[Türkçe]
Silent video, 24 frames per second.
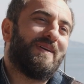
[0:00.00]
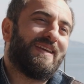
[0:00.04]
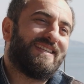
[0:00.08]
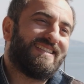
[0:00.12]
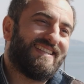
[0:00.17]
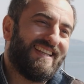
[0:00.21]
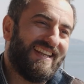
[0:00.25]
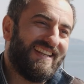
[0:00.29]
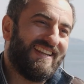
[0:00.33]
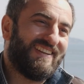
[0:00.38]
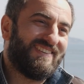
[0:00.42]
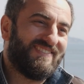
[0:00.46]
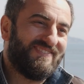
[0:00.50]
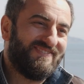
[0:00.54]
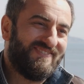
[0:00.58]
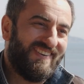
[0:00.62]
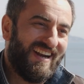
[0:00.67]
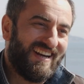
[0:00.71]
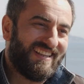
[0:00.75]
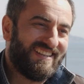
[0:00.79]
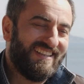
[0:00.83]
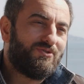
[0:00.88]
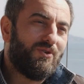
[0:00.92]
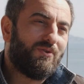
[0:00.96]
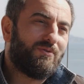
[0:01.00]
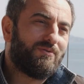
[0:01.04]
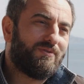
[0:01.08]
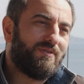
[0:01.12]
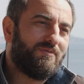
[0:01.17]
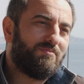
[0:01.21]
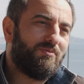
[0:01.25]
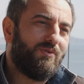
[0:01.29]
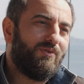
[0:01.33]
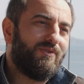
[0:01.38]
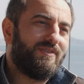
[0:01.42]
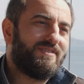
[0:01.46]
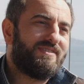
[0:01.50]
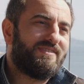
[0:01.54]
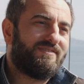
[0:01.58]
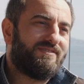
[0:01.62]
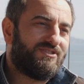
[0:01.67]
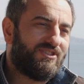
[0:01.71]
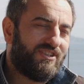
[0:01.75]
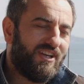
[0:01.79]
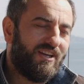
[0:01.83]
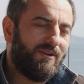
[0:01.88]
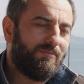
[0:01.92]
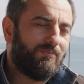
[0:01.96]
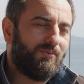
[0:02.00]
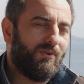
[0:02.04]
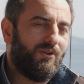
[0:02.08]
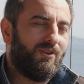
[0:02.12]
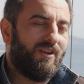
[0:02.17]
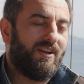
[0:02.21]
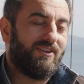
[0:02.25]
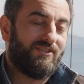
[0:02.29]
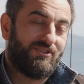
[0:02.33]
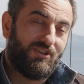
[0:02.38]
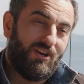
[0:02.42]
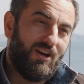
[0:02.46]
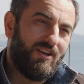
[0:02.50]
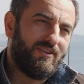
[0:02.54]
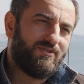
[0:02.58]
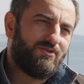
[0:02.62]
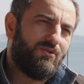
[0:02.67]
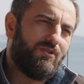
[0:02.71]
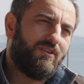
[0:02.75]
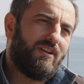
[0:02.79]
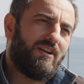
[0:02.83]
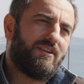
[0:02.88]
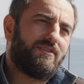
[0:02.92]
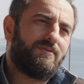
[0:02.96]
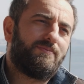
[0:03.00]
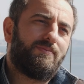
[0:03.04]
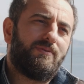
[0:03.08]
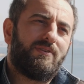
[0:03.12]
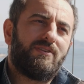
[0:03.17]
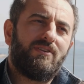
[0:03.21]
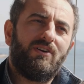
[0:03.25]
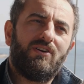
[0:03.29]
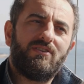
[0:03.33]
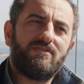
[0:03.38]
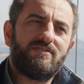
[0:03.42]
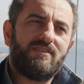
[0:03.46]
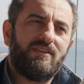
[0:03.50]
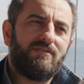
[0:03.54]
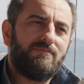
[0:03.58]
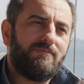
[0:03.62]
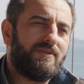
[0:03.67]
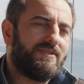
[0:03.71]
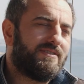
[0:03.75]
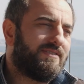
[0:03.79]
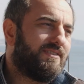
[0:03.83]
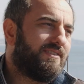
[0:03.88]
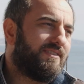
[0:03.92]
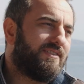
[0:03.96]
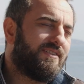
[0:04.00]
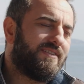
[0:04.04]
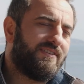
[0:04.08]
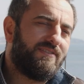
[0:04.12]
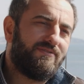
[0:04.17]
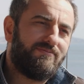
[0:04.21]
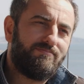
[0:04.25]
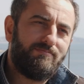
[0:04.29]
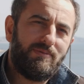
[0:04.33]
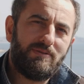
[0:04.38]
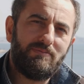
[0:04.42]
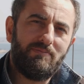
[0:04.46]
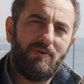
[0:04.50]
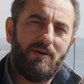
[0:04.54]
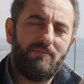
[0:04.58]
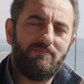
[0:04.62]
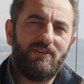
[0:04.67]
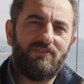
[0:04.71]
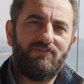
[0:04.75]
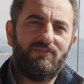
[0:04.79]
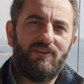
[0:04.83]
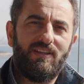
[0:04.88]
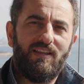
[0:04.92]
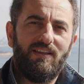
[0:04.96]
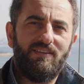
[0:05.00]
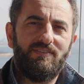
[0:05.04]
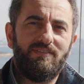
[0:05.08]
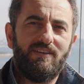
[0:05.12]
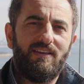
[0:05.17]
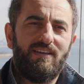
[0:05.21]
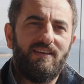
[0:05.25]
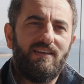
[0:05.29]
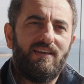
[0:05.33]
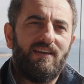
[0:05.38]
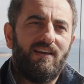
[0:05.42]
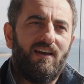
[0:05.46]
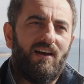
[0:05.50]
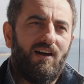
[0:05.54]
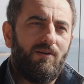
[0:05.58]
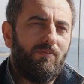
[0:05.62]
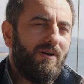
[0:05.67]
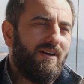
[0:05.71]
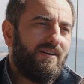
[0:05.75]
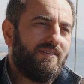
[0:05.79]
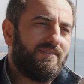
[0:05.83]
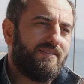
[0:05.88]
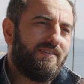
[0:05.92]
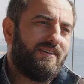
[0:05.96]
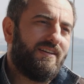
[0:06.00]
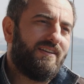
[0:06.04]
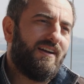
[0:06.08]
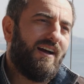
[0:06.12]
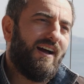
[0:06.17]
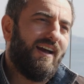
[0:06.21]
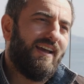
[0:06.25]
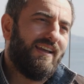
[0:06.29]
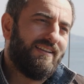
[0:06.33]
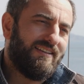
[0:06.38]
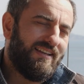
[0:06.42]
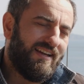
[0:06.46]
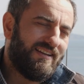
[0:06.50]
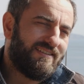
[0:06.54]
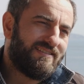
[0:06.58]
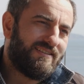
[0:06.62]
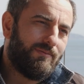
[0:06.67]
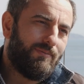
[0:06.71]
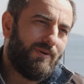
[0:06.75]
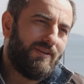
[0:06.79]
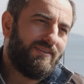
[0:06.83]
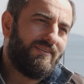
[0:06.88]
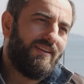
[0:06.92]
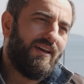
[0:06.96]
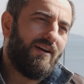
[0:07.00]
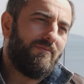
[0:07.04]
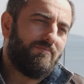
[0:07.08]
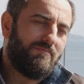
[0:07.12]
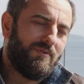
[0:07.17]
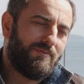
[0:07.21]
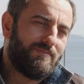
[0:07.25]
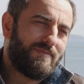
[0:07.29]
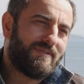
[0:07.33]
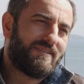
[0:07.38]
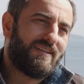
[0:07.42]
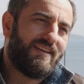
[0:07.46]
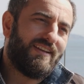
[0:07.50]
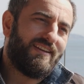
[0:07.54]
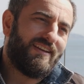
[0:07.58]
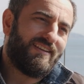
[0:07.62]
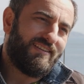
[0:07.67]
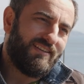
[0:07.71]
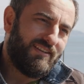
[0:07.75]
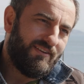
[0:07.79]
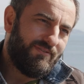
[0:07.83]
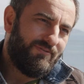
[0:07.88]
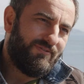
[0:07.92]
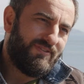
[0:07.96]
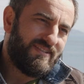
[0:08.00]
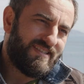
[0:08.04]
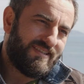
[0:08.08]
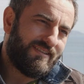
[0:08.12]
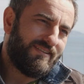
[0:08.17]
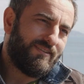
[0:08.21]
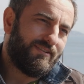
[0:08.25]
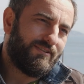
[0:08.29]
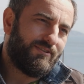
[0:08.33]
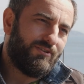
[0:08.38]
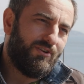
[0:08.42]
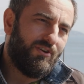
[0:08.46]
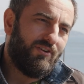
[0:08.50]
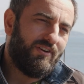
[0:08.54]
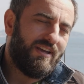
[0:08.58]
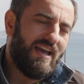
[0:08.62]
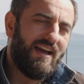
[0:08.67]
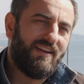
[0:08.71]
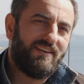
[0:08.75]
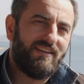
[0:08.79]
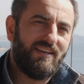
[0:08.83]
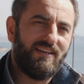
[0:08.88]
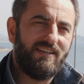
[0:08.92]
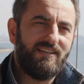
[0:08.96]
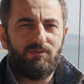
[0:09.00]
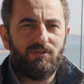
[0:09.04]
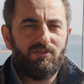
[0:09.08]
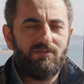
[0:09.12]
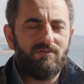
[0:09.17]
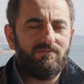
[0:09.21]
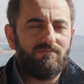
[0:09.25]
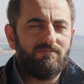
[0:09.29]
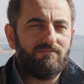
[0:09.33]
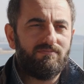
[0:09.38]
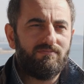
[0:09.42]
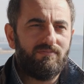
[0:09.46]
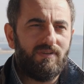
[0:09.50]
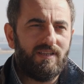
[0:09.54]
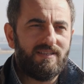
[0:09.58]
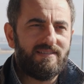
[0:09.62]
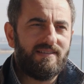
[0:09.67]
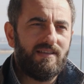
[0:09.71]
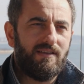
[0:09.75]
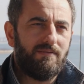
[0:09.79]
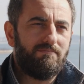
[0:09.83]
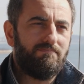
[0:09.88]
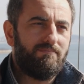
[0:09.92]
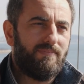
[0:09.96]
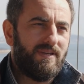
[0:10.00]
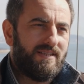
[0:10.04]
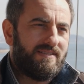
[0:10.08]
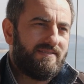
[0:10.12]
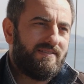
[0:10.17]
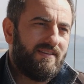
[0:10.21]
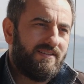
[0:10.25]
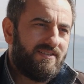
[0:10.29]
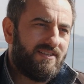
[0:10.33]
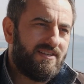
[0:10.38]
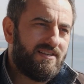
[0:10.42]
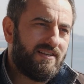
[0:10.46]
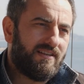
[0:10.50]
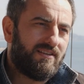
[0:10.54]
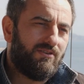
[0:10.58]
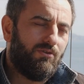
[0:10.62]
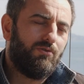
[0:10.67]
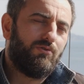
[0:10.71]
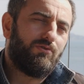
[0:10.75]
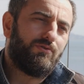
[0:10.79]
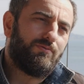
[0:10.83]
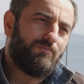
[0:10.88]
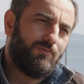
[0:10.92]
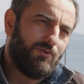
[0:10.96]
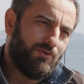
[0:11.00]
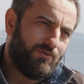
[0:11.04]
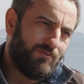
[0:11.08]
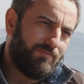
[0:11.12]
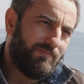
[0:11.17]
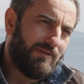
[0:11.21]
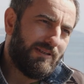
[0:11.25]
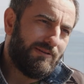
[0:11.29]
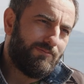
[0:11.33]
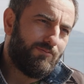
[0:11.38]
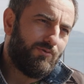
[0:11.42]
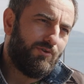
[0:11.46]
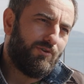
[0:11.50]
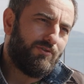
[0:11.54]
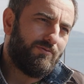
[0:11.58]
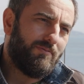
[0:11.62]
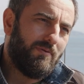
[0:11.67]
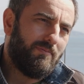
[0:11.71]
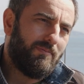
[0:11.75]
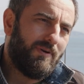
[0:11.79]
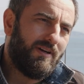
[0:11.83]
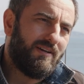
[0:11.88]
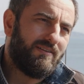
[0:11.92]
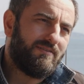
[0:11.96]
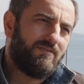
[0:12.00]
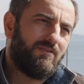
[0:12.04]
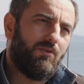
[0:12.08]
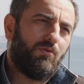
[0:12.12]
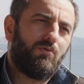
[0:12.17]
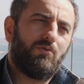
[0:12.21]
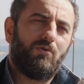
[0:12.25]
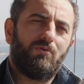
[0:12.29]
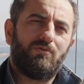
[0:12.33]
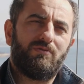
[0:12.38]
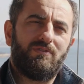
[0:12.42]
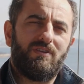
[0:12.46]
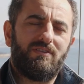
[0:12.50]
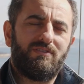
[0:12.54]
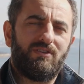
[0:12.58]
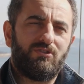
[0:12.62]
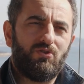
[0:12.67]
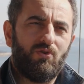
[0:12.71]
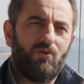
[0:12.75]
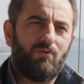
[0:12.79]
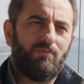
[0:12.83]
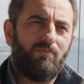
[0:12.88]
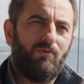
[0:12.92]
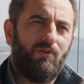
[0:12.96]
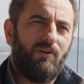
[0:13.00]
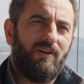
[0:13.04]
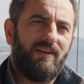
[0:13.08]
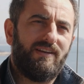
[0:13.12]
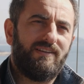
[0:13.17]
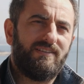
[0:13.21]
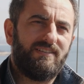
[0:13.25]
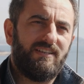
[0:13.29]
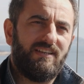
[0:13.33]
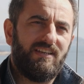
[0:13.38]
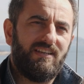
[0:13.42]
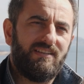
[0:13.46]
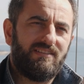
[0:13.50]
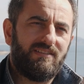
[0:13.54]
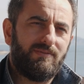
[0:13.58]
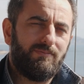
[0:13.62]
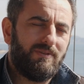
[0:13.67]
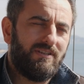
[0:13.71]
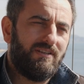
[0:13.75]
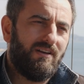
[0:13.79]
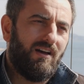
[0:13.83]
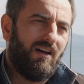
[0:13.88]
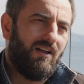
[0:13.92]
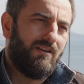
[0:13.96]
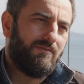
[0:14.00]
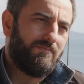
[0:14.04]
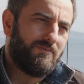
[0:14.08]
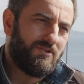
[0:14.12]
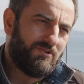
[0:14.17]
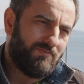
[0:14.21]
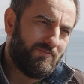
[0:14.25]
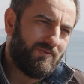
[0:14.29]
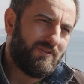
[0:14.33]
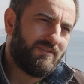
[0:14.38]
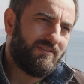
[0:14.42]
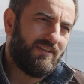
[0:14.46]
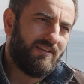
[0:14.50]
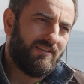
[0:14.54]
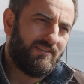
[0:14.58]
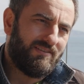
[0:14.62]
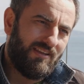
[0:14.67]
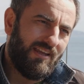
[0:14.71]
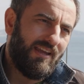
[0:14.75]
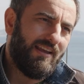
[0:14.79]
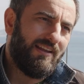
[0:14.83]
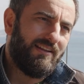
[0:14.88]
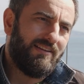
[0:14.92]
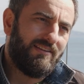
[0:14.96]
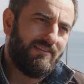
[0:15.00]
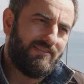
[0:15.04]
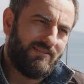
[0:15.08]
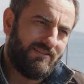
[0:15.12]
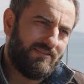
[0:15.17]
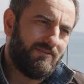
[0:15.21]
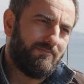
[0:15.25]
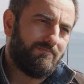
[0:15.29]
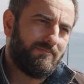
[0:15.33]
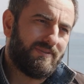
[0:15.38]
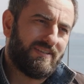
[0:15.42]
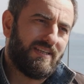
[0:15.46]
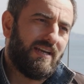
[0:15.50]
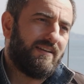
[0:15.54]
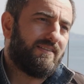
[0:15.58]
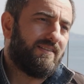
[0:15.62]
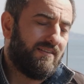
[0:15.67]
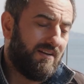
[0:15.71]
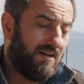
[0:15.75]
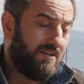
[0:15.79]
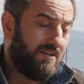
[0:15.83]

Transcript: Bestelerim vardı. Çok da böyle şey yapıyorlardı, gazlıyorlardı beni. Ya senin bestelerin iyi bilmem ne falan. Ama e, hayat her zaman ne yapmamız gerektiğini fısıldıyor. Yani bir gün mesleğim bestecilik olur muydu bilmiyorum ama o konuda da çok böyle eğitimini almış biri de değildim zaten.